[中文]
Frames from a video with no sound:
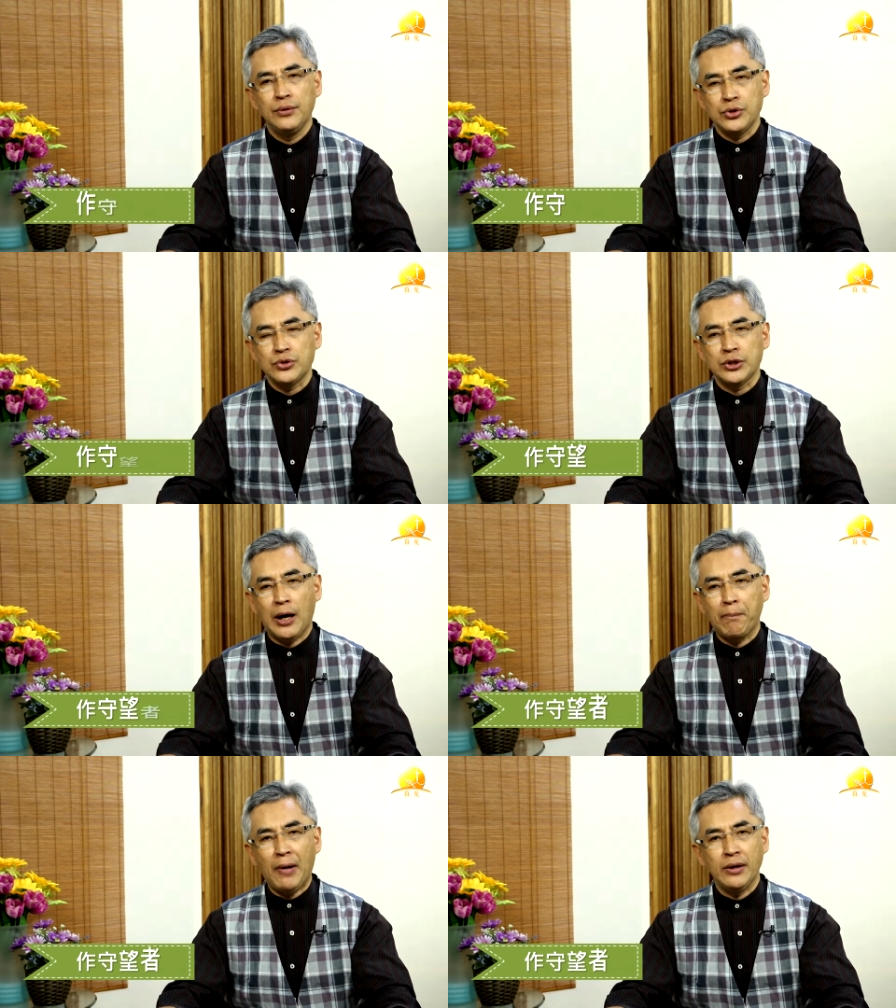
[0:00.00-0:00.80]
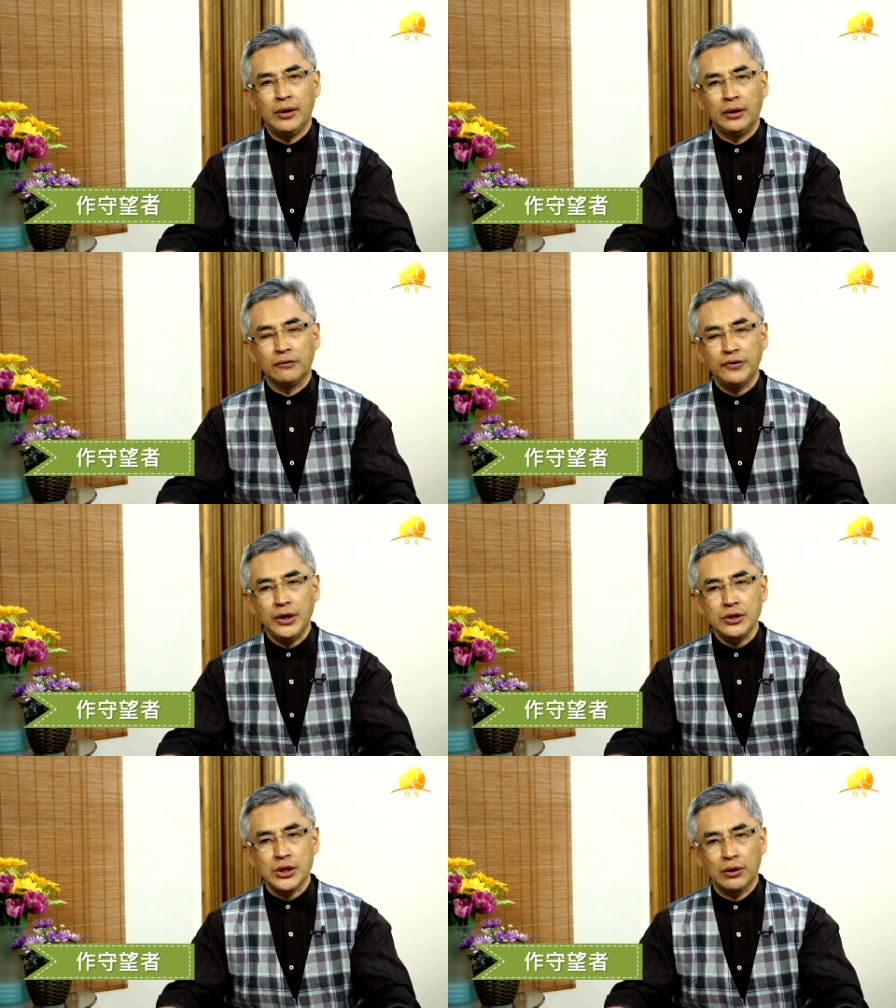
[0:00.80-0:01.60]
就是他扮演一个
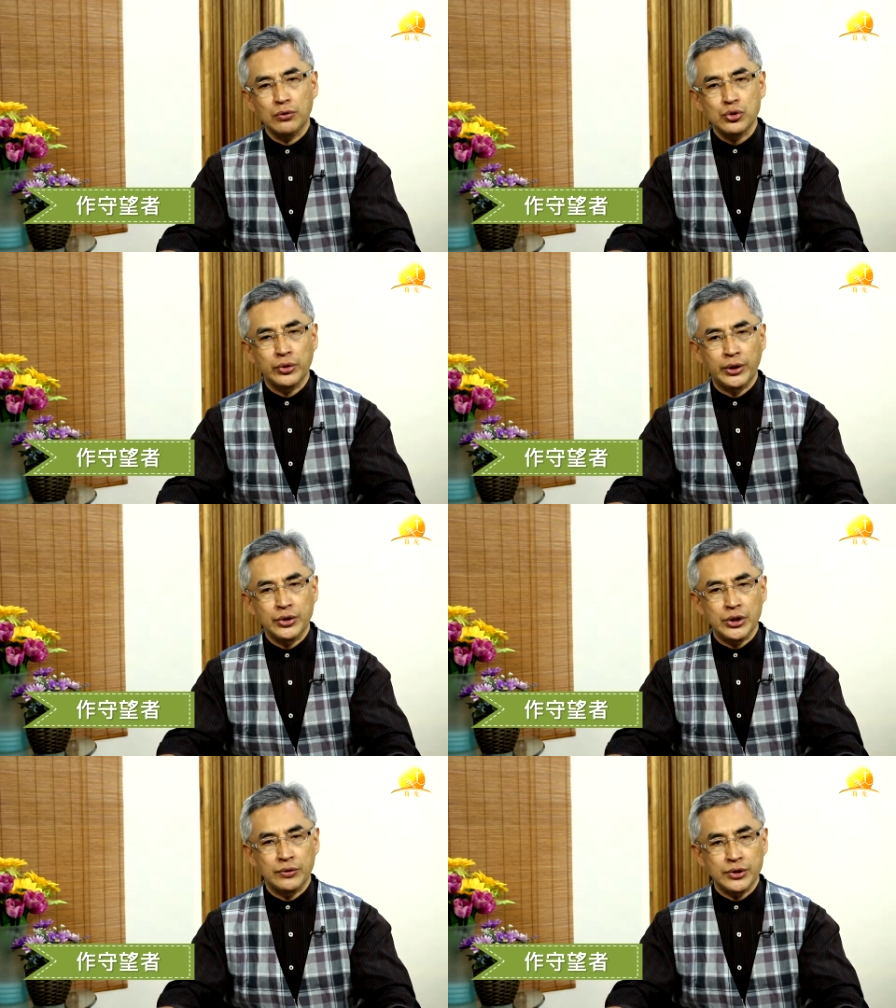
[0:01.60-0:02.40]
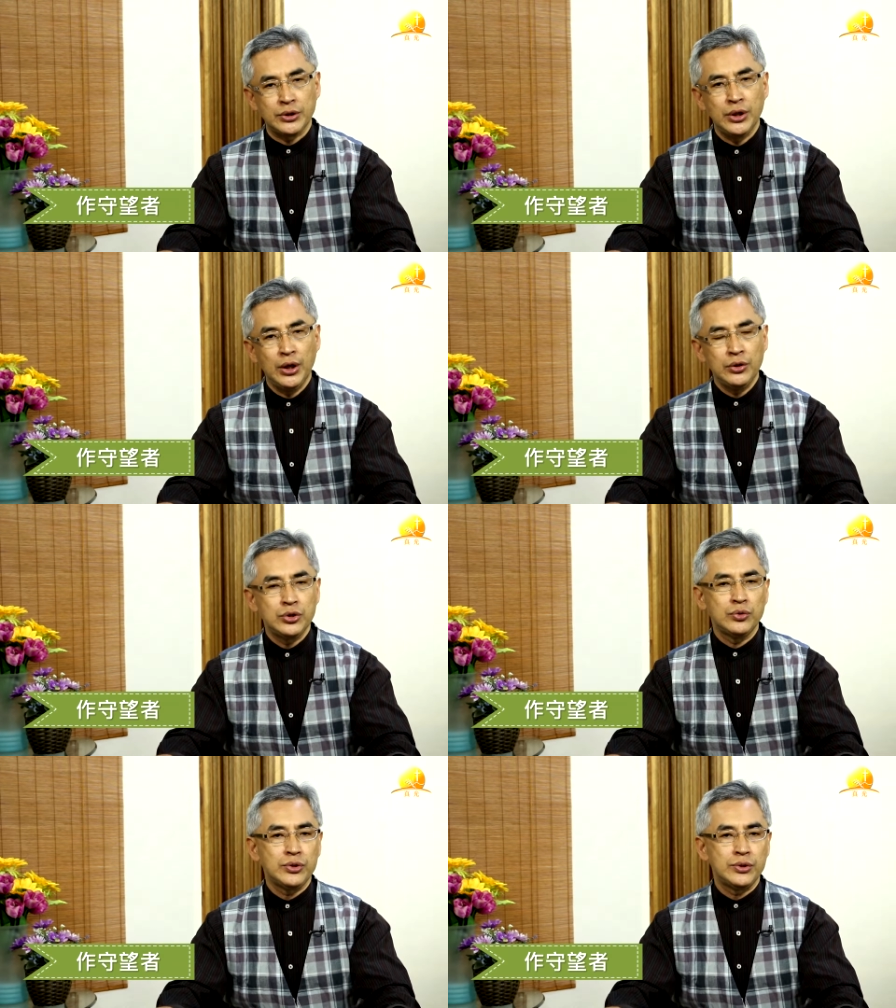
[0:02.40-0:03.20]
非常重要的角色，
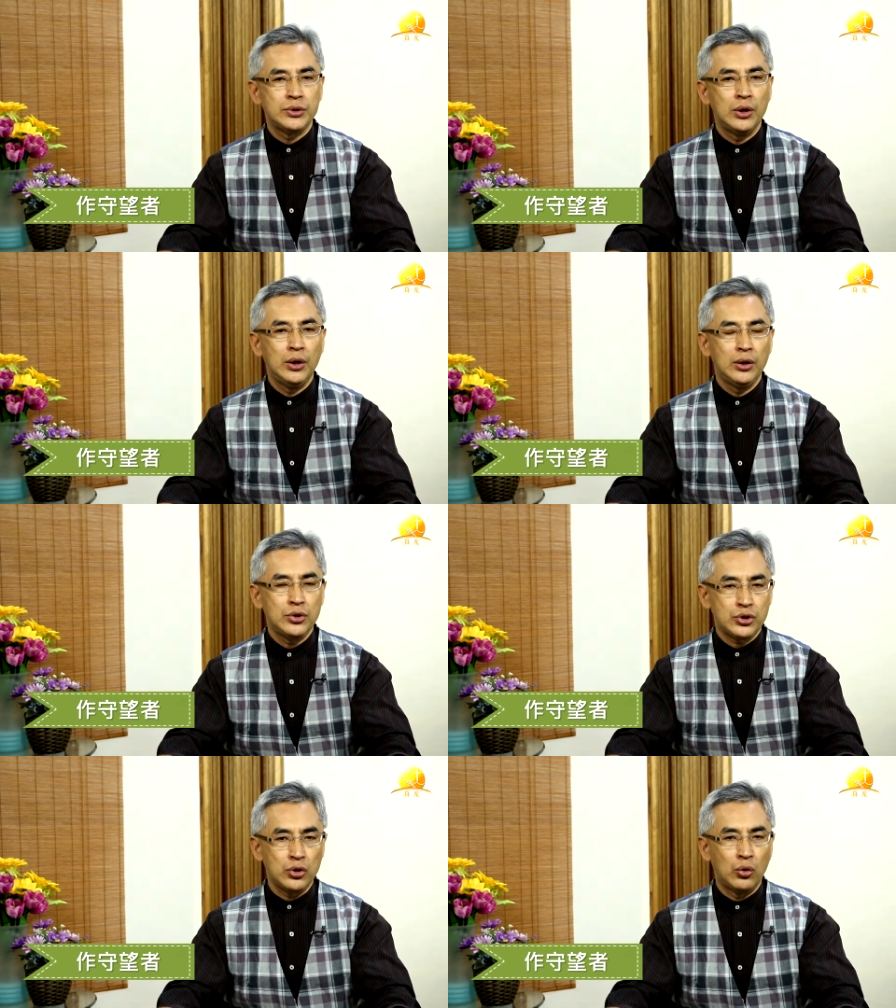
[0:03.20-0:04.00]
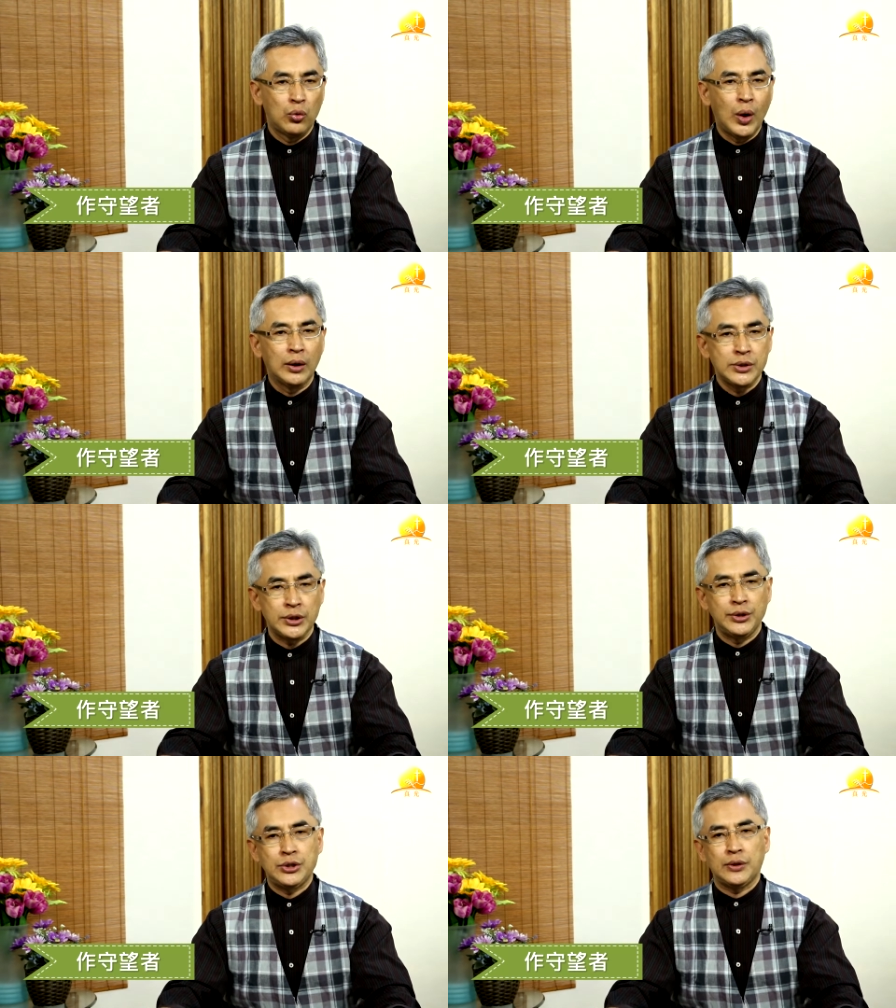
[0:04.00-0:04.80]
就是。守望
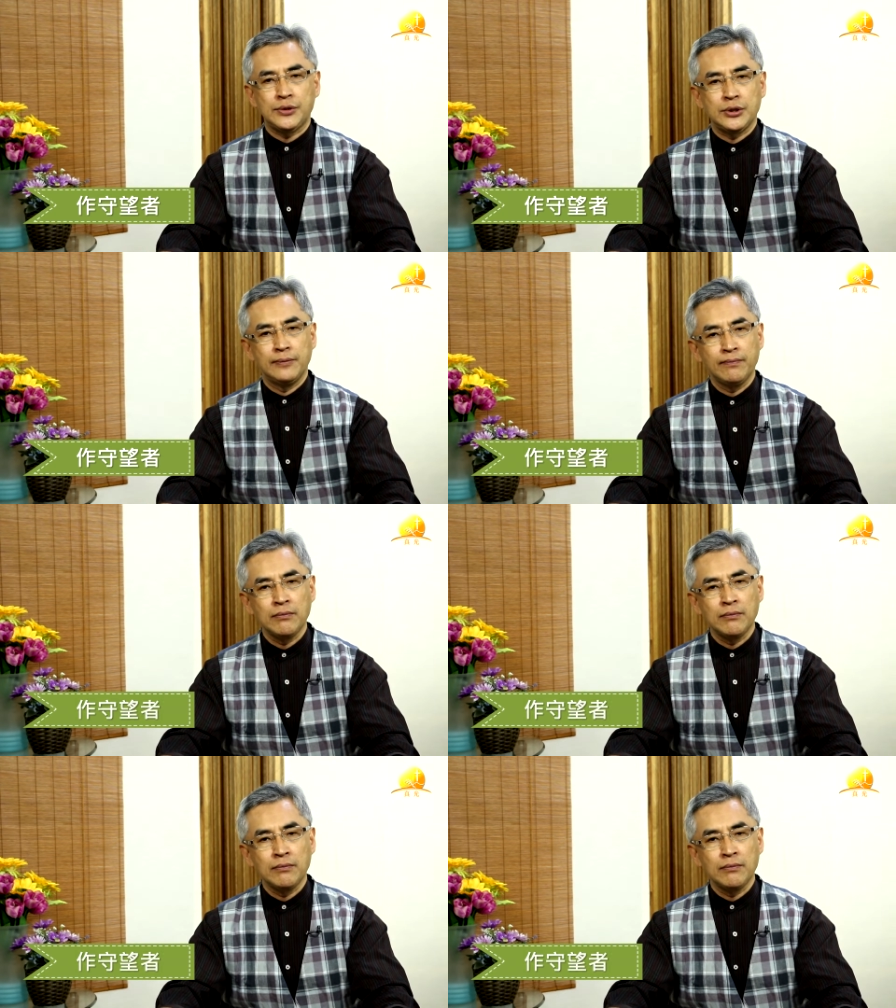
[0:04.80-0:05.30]
者的角色，